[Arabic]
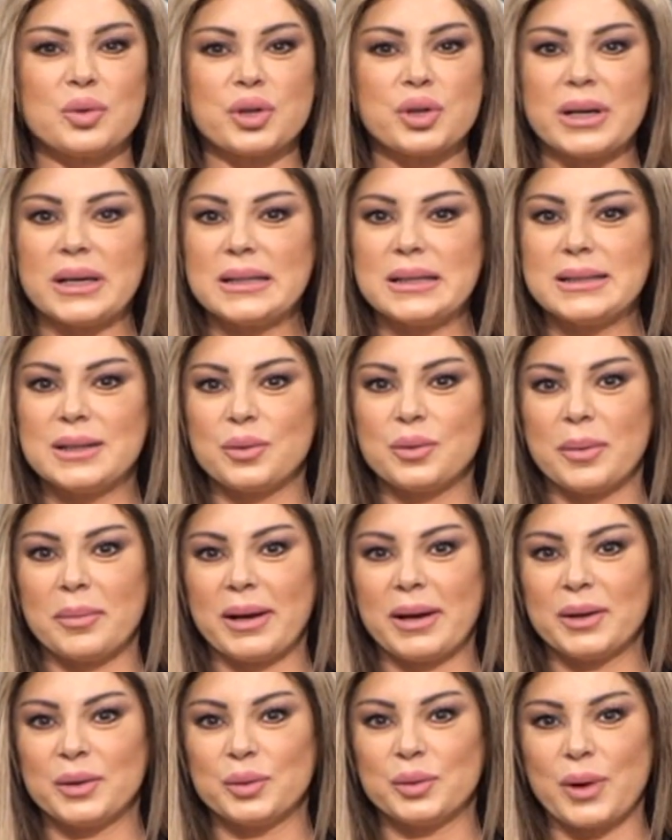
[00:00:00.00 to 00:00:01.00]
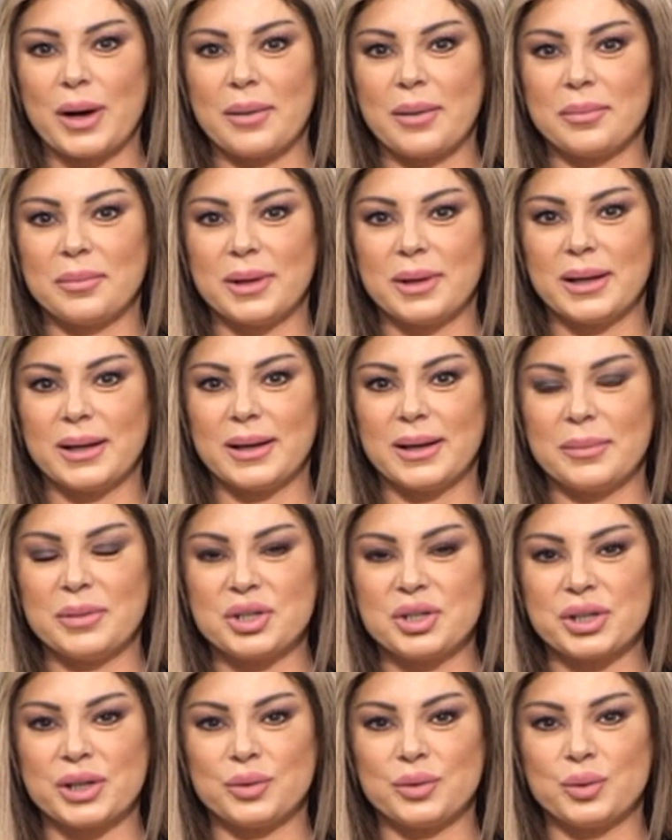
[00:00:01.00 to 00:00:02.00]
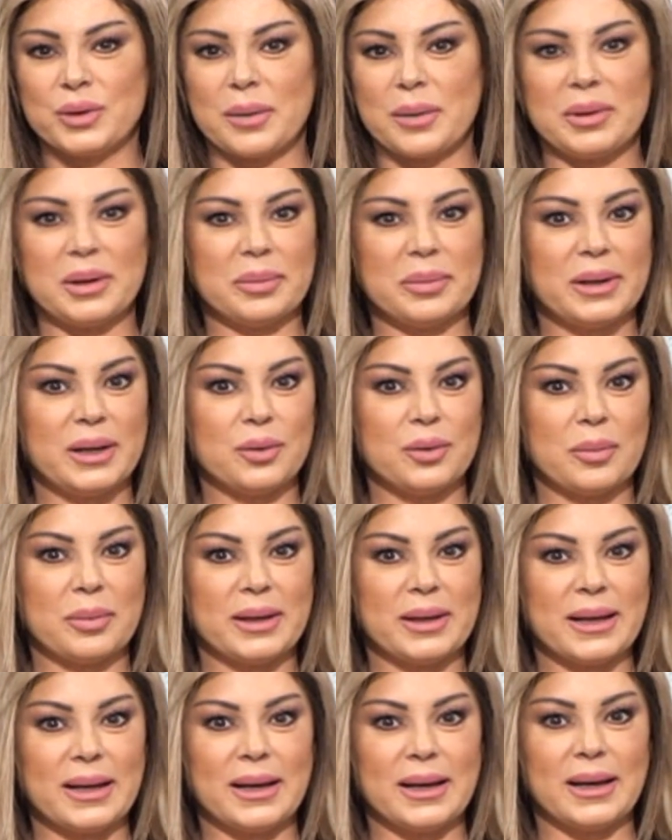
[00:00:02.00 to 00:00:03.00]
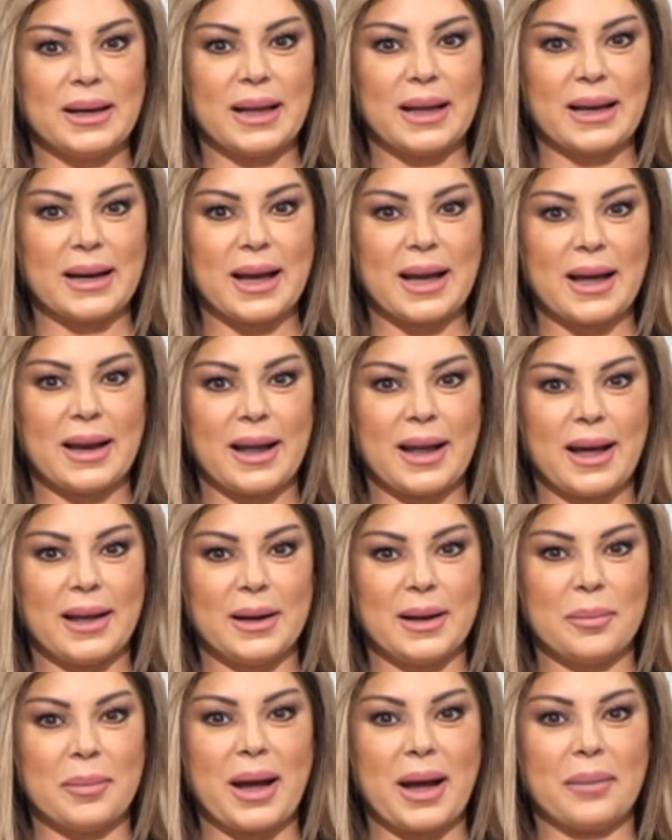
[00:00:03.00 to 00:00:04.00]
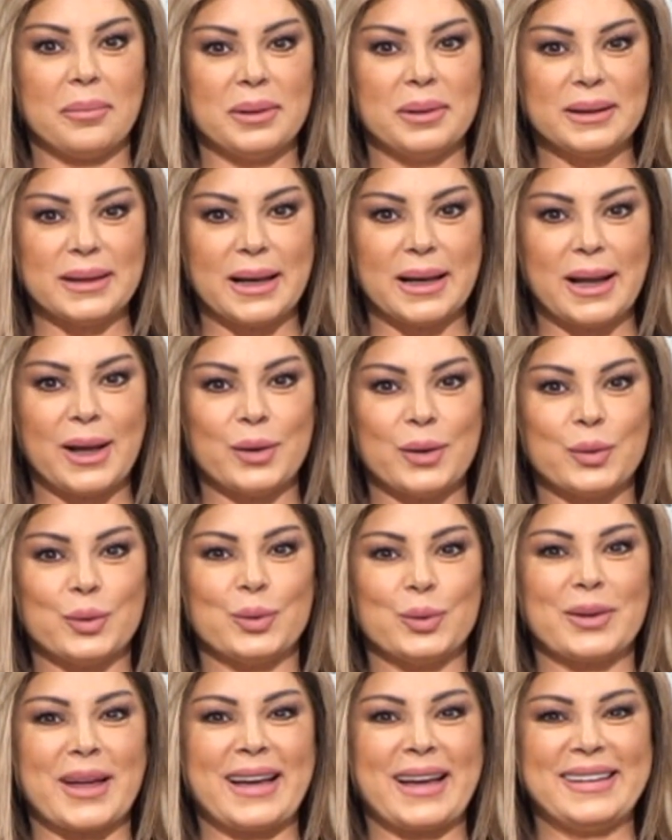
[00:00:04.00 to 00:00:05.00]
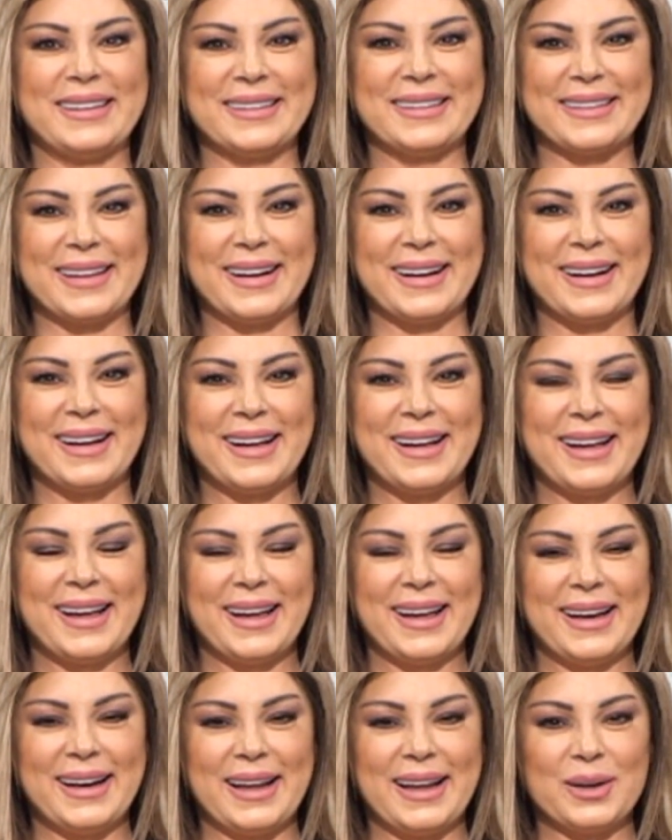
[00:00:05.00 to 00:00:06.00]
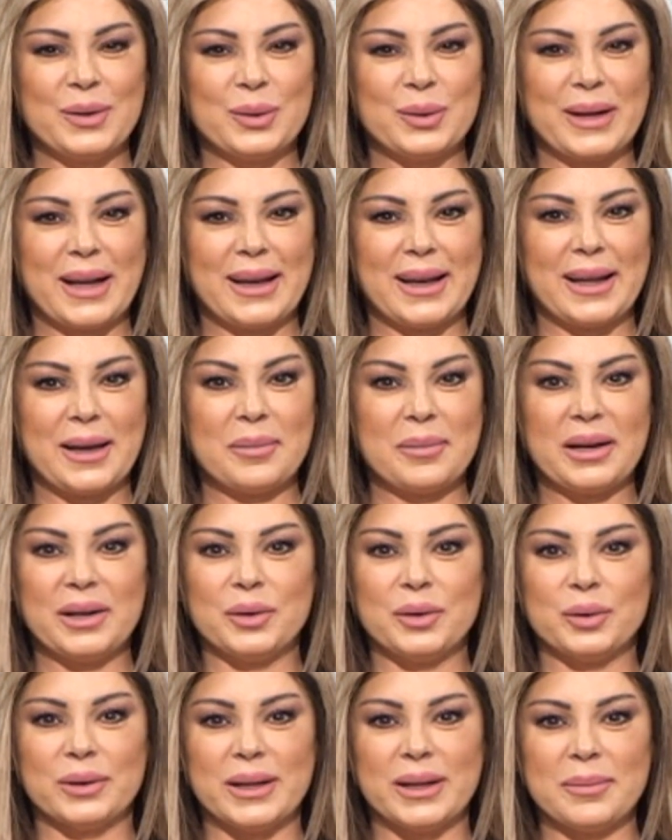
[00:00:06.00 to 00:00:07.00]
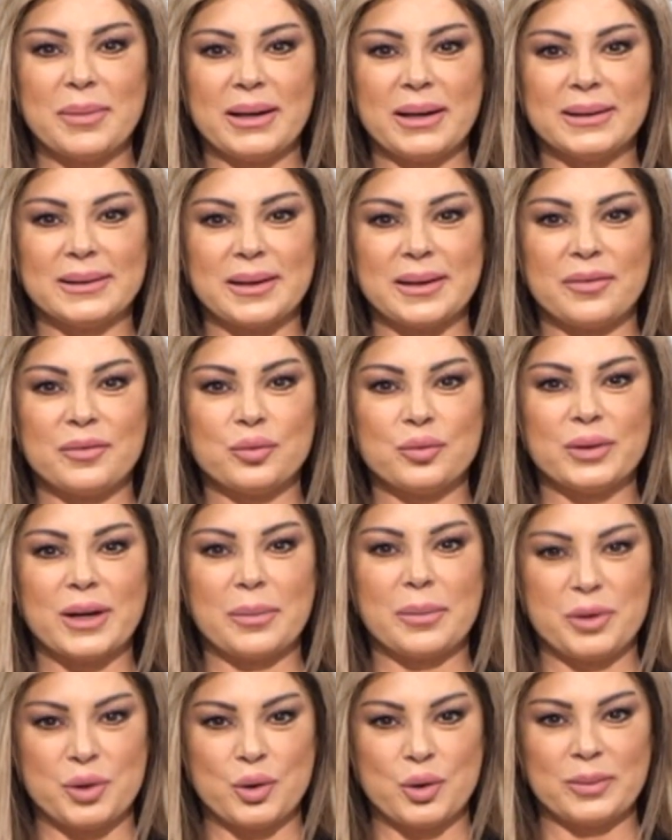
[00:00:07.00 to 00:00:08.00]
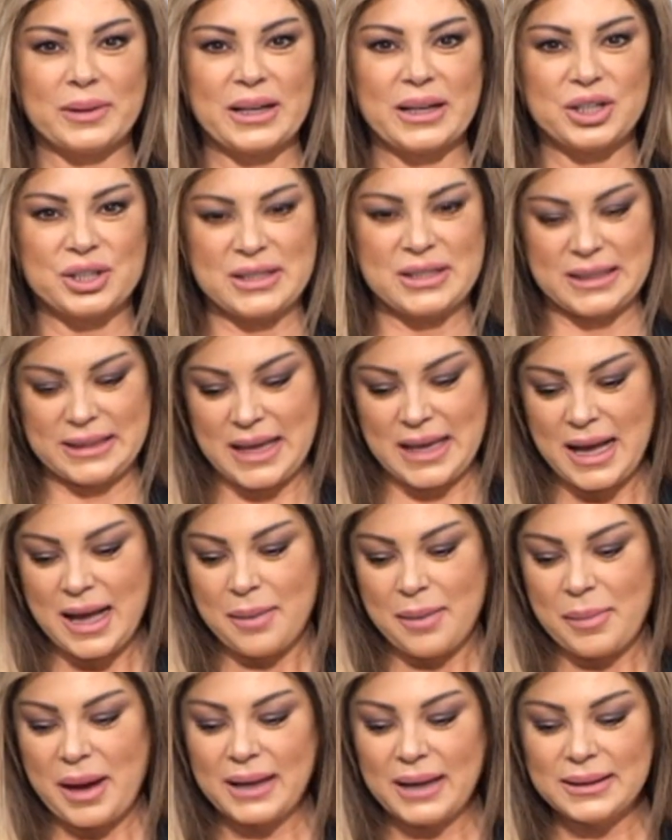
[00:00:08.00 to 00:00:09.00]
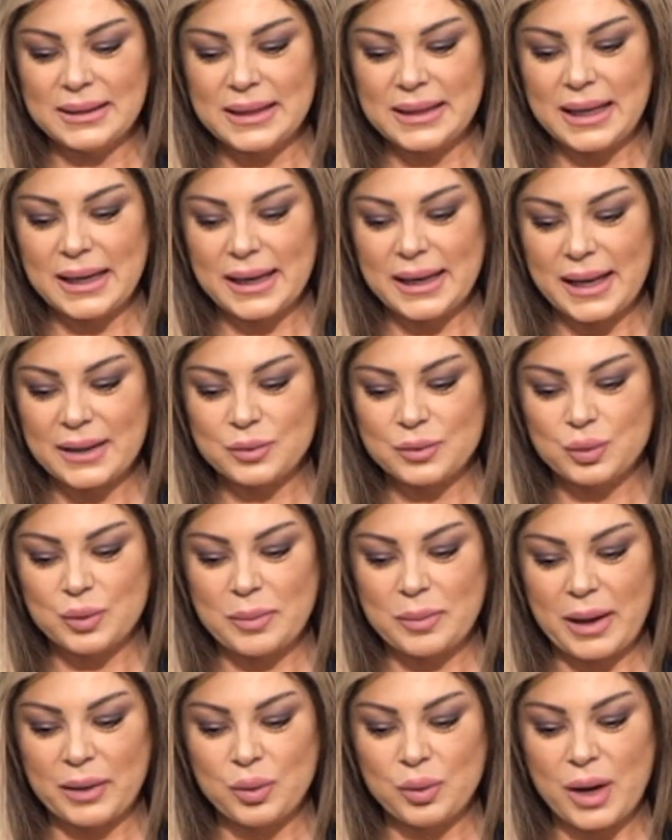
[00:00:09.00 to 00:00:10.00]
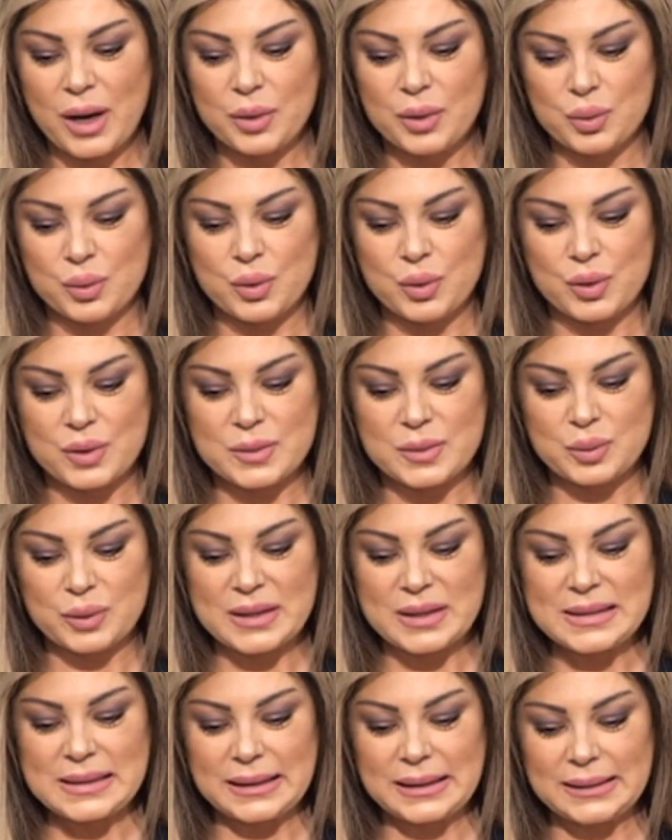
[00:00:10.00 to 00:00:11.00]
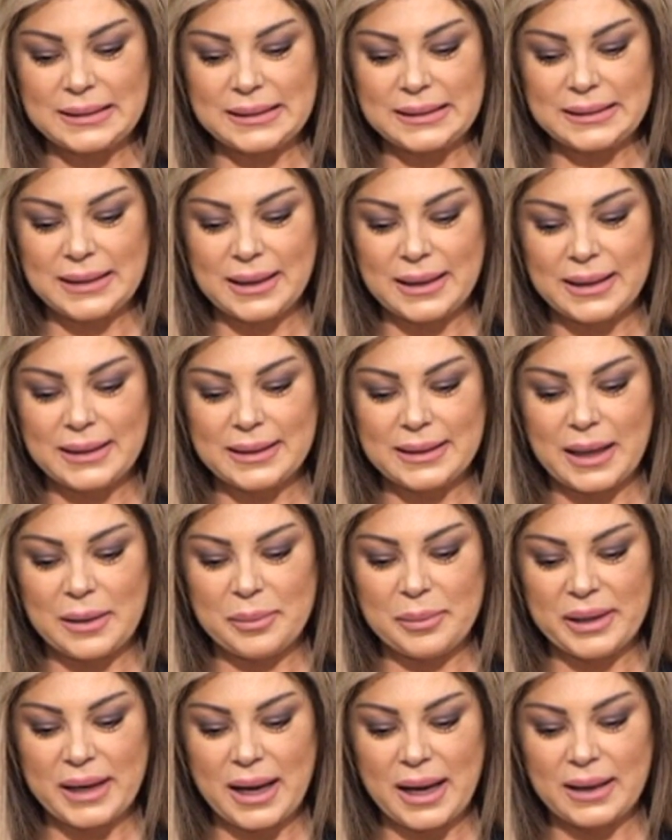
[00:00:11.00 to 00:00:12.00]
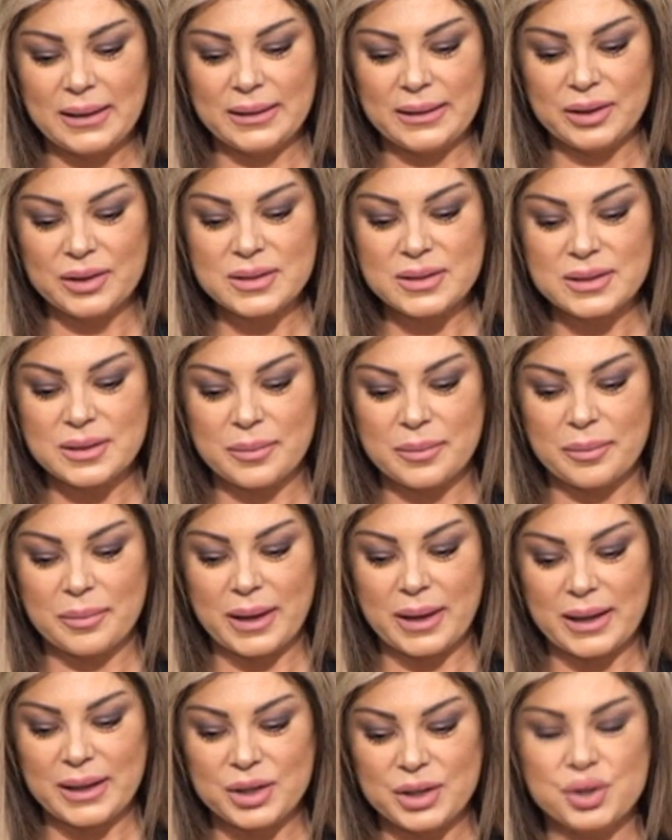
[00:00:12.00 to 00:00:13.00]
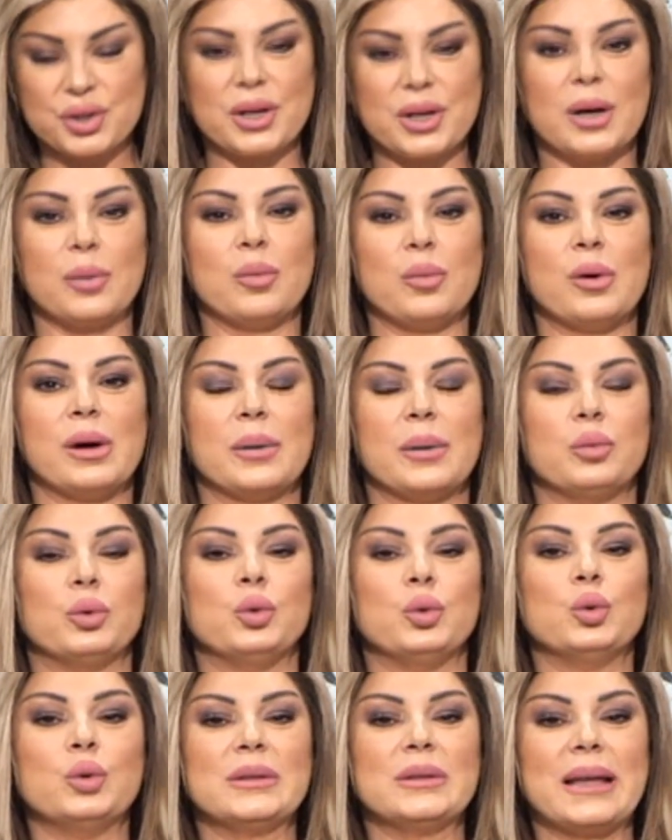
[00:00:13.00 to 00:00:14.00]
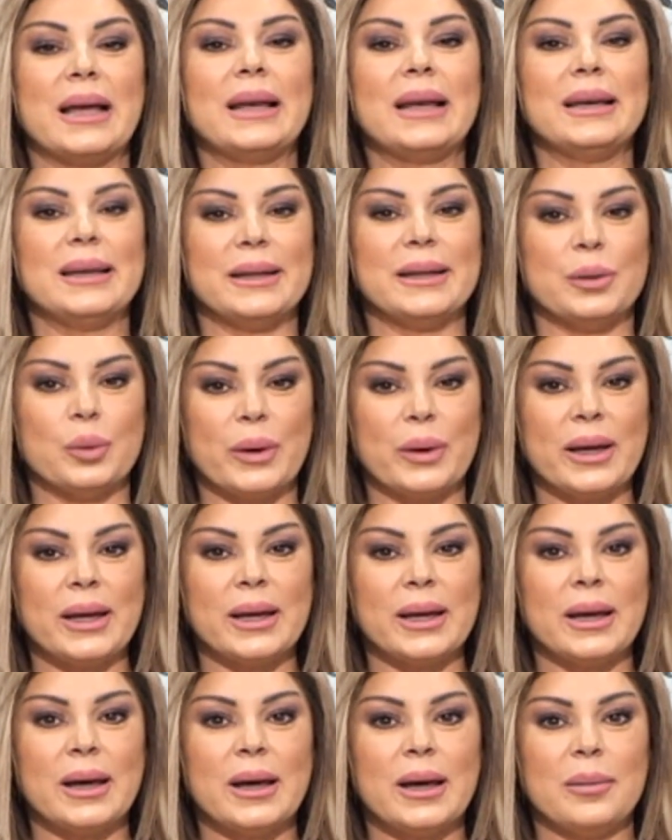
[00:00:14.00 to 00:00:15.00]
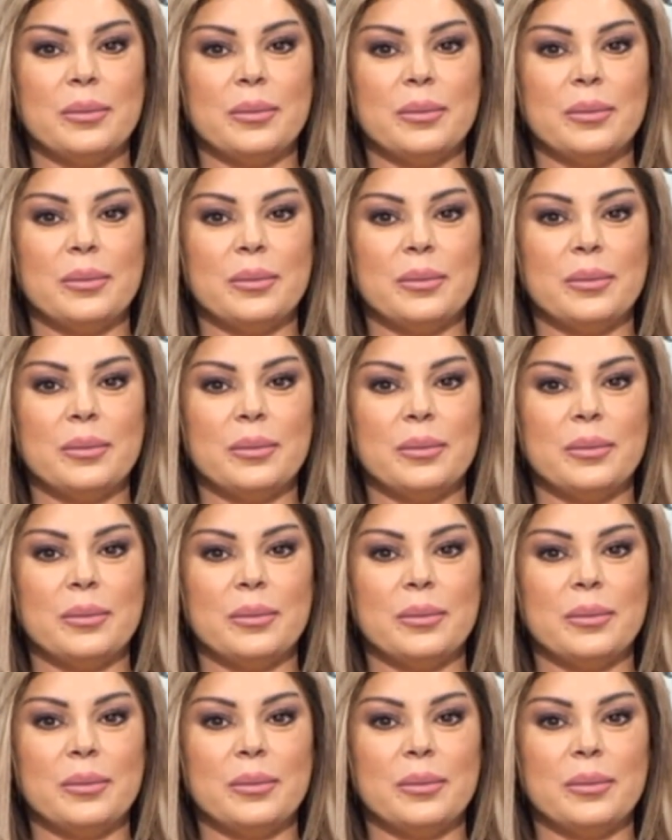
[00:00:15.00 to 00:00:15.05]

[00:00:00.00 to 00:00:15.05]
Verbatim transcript: المشاهدين وين ما كنتوا عم بتشاهدونا بلبنان وبكل انحاء العالم محبتنا لكم وتحيتنا لكم على امل انه دائما ترافقونا بيومنا الجديد. محطتنا هلا رح تكون مع نهى روكوز منسقه اداره المنح لقسم الهجره وبيوت الايواء